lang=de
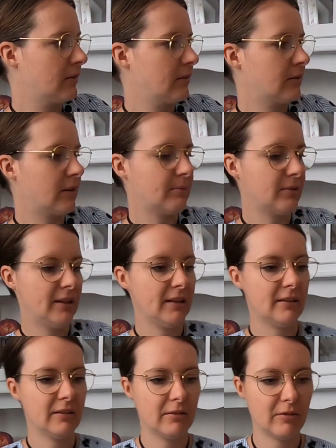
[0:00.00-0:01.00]
Damit
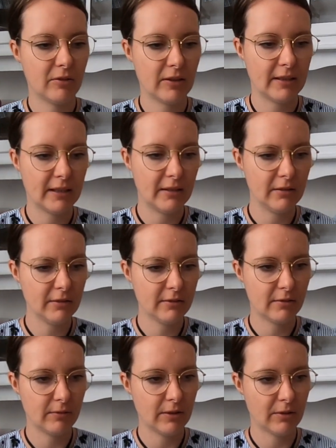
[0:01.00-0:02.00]
häkle ich zurzeit alles, ich
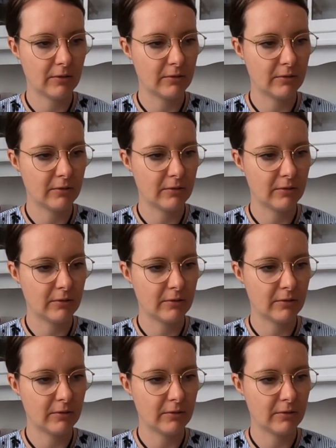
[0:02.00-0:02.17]
weiß auch